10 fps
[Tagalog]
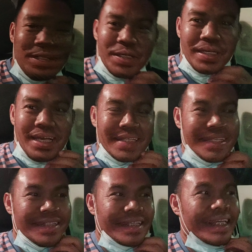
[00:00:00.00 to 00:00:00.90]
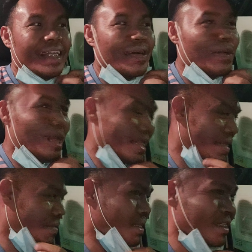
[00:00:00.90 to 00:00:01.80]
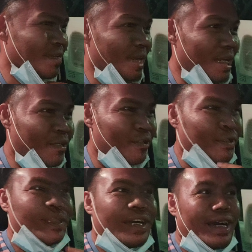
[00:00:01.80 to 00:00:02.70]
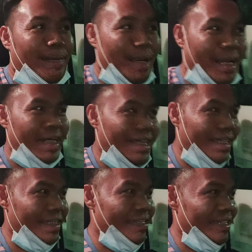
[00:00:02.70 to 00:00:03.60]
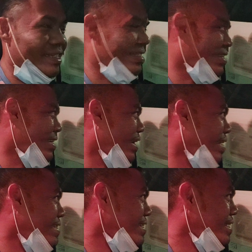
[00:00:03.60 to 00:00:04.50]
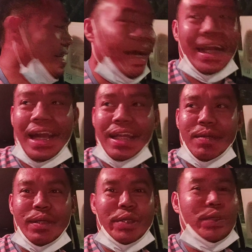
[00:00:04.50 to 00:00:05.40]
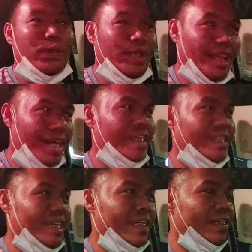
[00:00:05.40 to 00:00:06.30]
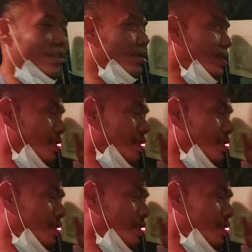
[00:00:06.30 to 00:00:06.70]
sorry guys kasi nagulat ako kasi merong nakaparada dito na sasakyan akala ko ngayon yung inaantay ko